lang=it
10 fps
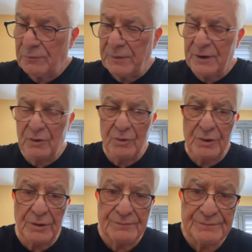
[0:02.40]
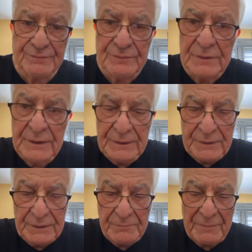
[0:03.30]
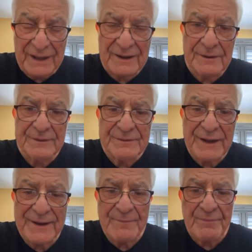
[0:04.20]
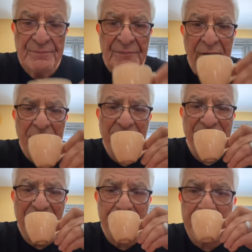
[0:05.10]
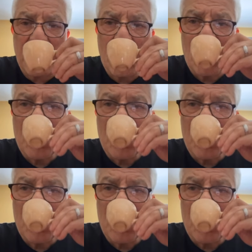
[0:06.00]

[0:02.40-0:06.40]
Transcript: meno 1, manca il derby.